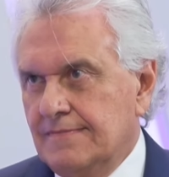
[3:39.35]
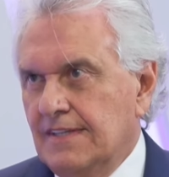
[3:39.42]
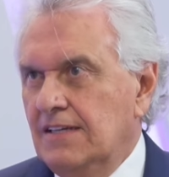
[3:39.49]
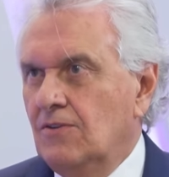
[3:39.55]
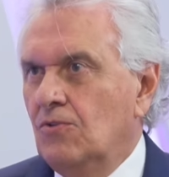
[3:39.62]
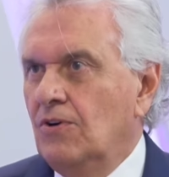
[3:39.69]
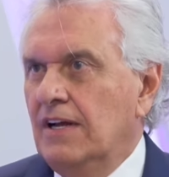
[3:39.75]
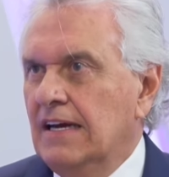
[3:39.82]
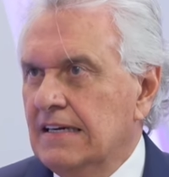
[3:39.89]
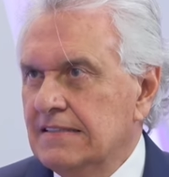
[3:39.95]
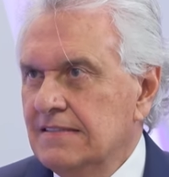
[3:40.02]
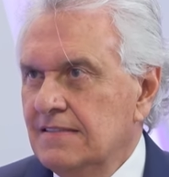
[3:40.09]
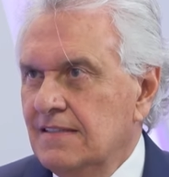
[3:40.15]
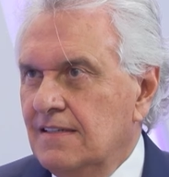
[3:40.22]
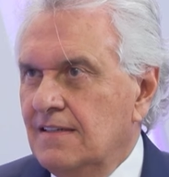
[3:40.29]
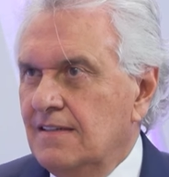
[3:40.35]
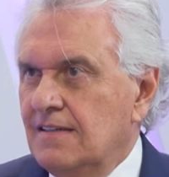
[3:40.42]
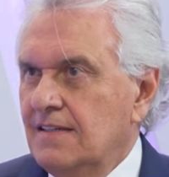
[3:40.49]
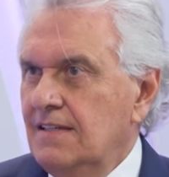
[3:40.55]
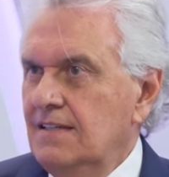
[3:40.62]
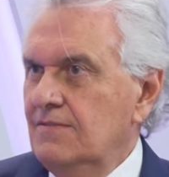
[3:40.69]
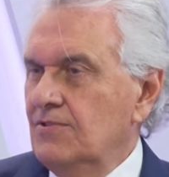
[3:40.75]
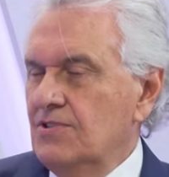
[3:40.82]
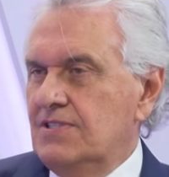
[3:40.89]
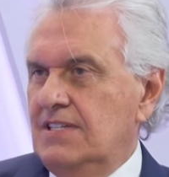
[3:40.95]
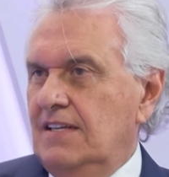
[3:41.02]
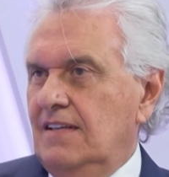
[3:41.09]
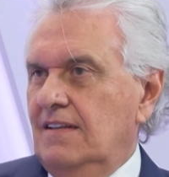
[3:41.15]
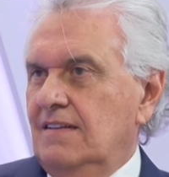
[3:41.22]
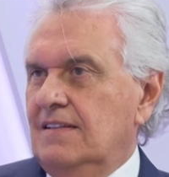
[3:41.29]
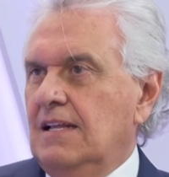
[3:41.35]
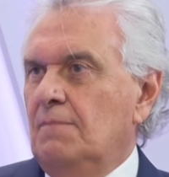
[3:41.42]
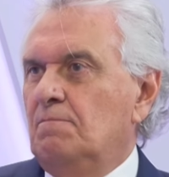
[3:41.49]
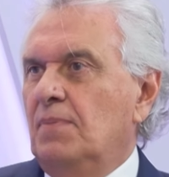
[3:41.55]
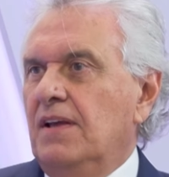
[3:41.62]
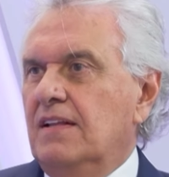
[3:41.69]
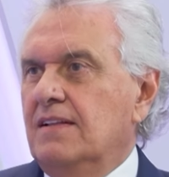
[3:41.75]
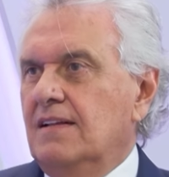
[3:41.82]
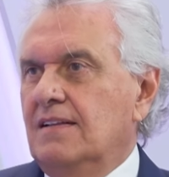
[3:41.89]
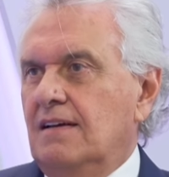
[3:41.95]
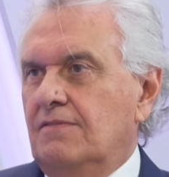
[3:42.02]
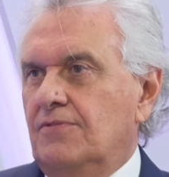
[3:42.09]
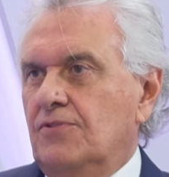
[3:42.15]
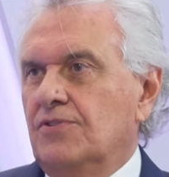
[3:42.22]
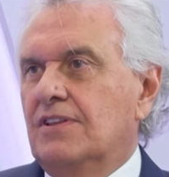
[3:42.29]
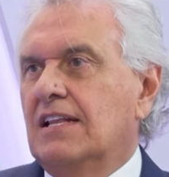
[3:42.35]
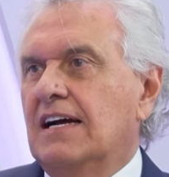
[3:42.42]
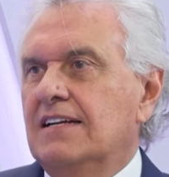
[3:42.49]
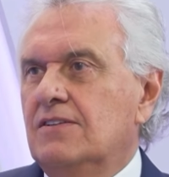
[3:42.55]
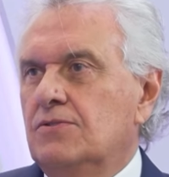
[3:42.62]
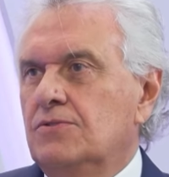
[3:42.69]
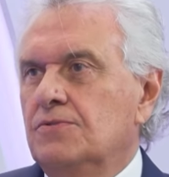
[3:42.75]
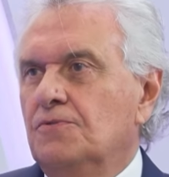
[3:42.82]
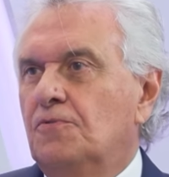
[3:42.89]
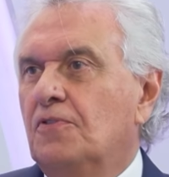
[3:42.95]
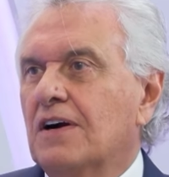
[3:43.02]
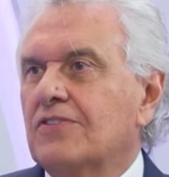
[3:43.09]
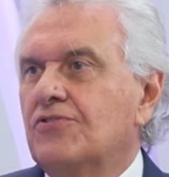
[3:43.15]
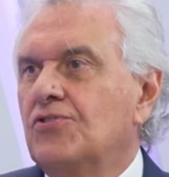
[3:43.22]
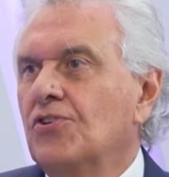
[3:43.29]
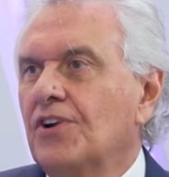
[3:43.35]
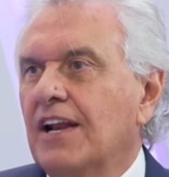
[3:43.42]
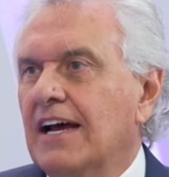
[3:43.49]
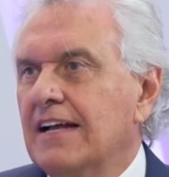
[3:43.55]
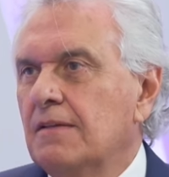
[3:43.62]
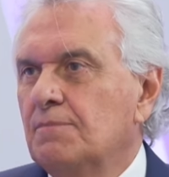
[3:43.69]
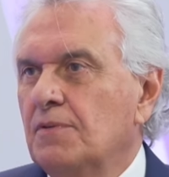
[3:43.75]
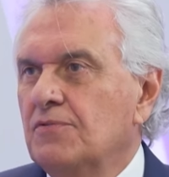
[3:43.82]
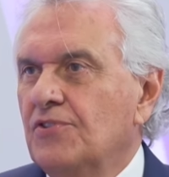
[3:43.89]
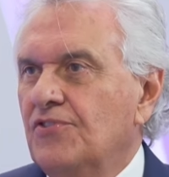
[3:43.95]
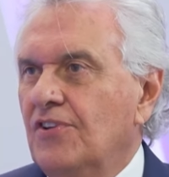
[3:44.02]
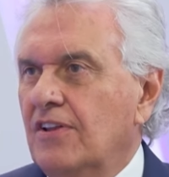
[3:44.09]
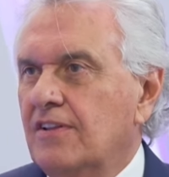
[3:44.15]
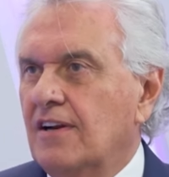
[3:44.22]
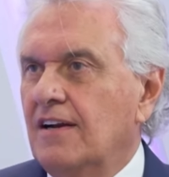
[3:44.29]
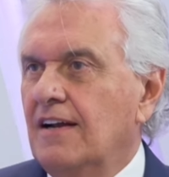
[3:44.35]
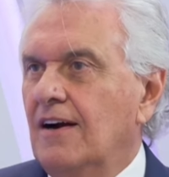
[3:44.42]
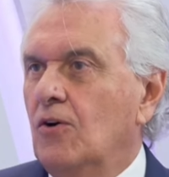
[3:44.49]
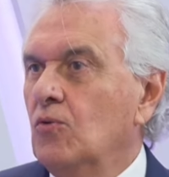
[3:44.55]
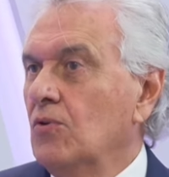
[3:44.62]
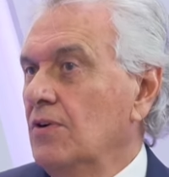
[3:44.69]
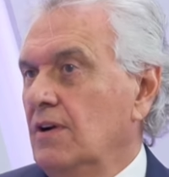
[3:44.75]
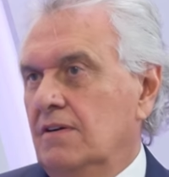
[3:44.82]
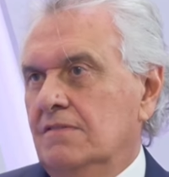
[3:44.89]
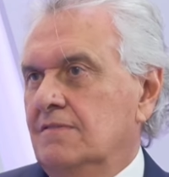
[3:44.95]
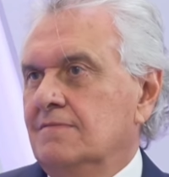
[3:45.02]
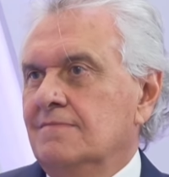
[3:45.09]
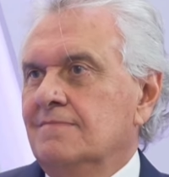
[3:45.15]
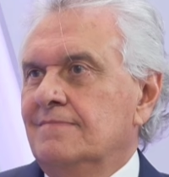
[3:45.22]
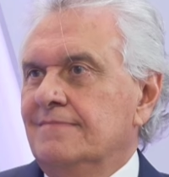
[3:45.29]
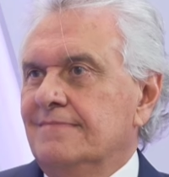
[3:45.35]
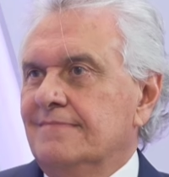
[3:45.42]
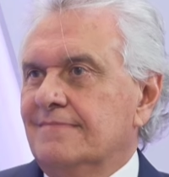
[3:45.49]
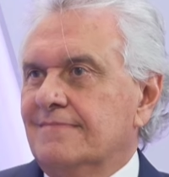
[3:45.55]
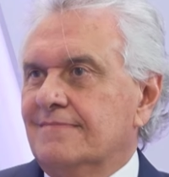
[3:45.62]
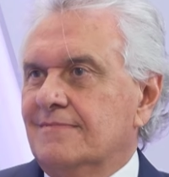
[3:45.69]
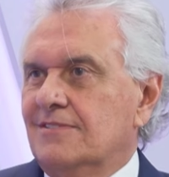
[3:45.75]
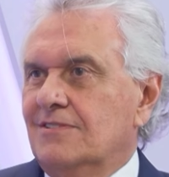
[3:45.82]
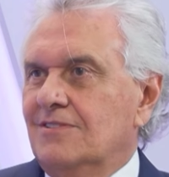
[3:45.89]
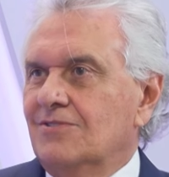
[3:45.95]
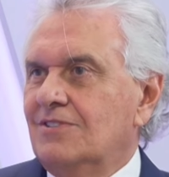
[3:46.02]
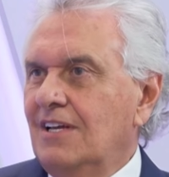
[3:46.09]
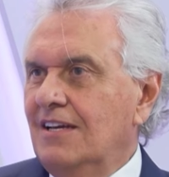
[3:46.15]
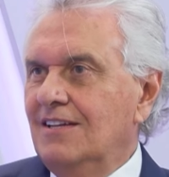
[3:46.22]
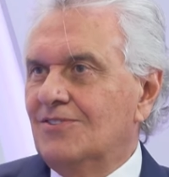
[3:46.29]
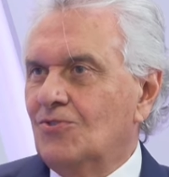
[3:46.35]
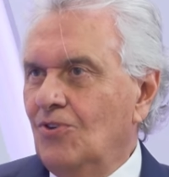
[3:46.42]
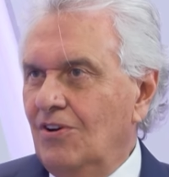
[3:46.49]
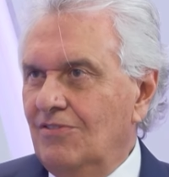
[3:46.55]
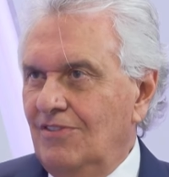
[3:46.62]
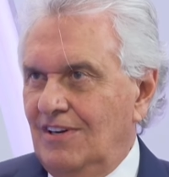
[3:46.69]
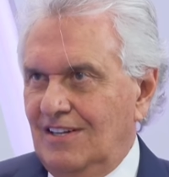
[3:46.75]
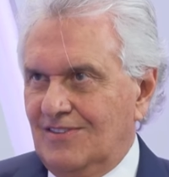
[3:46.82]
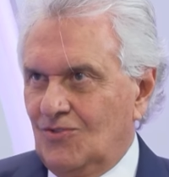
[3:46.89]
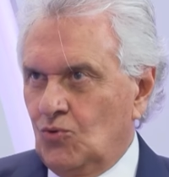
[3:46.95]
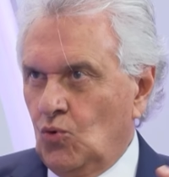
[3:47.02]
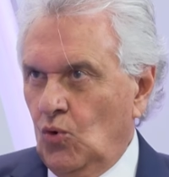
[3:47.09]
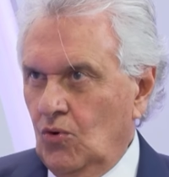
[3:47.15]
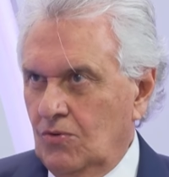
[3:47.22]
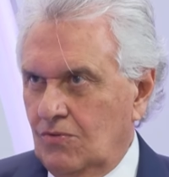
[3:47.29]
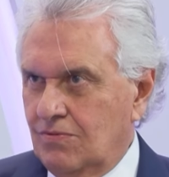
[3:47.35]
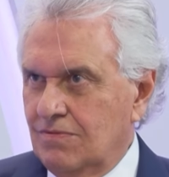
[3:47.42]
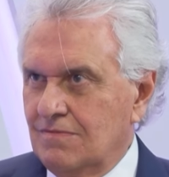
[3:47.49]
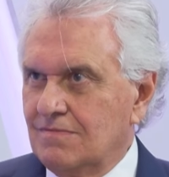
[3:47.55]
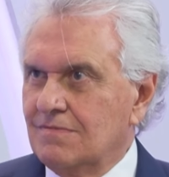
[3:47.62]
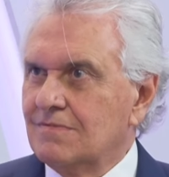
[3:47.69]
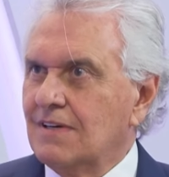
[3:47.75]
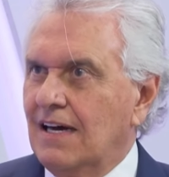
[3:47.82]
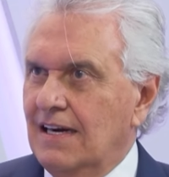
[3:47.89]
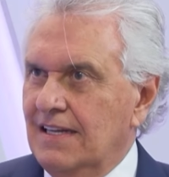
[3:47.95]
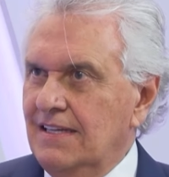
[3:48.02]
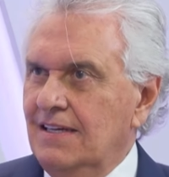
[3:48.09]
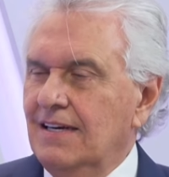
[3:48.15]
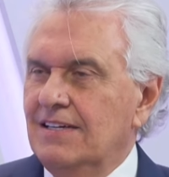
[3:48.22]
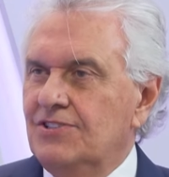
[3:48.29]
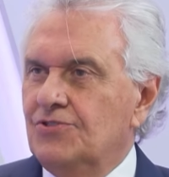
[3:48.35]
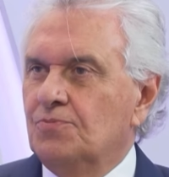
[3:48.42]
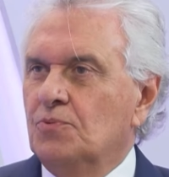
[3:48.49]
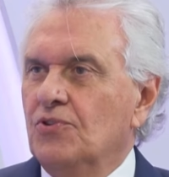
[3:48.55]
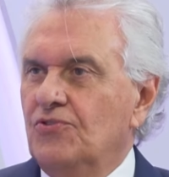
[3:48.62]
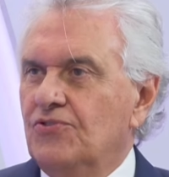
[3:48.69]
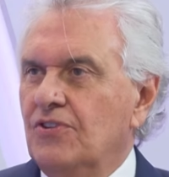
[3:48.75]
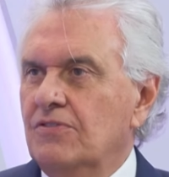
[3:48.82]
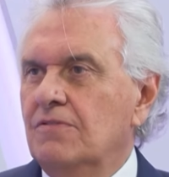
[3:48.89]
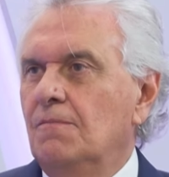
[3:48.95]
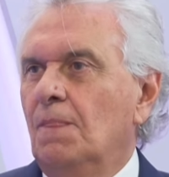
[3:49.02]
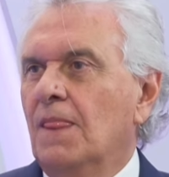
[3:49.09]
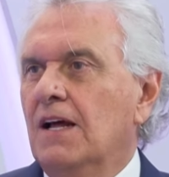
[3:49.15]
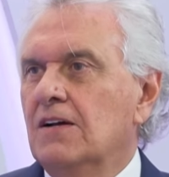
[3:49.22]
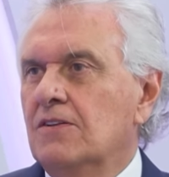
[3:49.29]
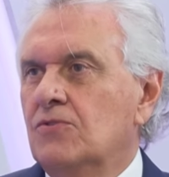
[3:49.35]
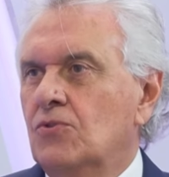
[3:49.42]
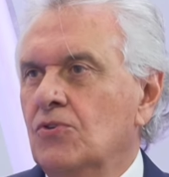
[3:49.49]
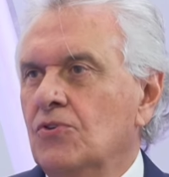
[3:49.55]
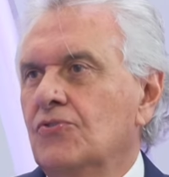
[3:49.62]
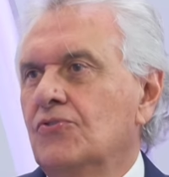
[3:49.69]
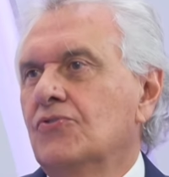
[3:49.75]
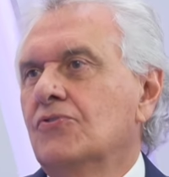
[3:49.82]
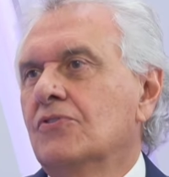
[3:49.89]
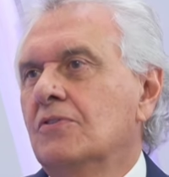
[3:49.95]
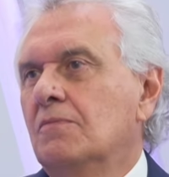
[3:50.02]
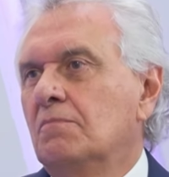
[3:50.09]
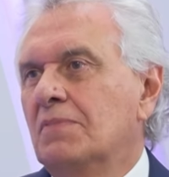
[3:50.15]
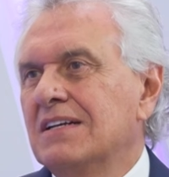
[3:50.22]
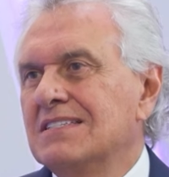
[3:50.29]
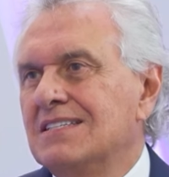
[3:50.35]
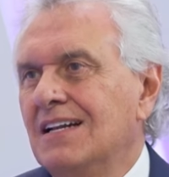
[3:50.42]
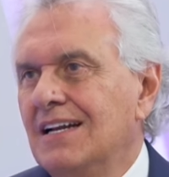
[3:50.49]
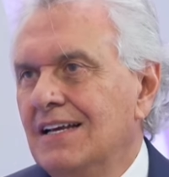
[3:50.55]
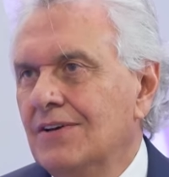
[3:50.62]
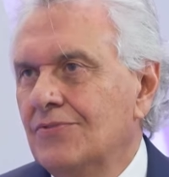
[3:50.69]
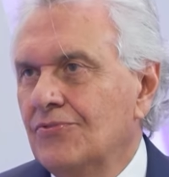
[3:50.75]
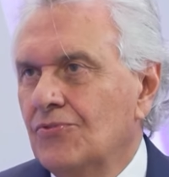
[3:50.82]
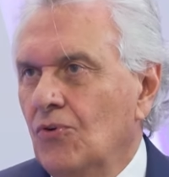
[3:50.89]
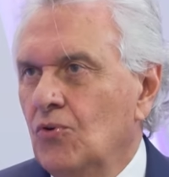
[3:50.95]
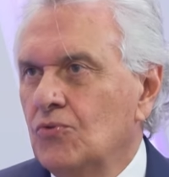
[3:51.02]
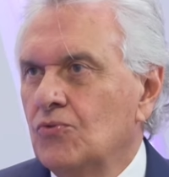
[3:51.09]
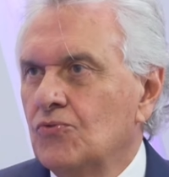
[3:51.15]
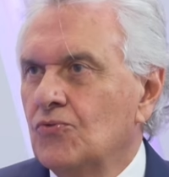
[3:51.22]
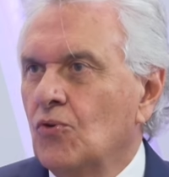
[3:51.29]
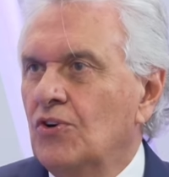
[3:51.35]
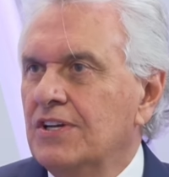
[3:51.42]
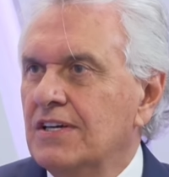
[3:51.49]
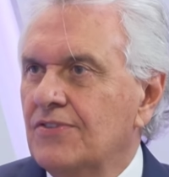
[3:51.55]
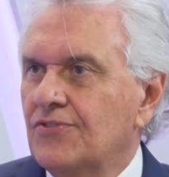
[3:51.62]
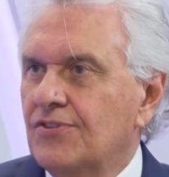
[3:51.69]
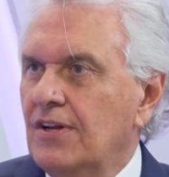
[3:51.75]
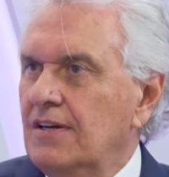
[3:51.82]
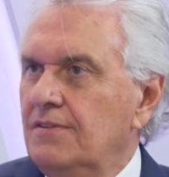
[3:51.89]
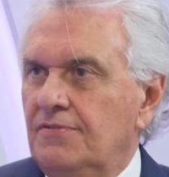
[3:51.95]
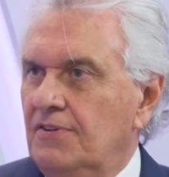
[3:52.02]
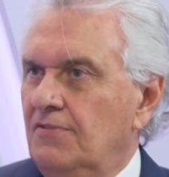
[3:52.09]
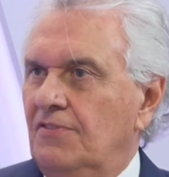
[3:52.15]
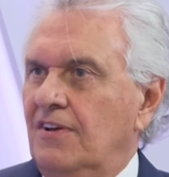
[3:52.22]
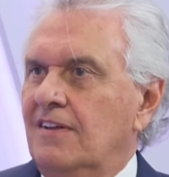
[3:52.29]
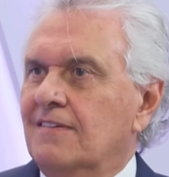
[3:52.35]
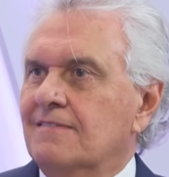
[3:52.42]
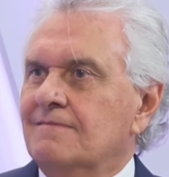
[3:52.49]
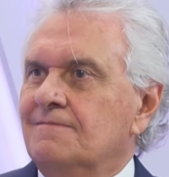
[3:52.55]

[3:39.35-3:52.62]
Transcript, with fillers: em Goiás que você dependa da vontade de um faccionado para você entrar na rua, não. O território ele é todo ali à disposição dos brasileiros ou dos goianos que ali vivem.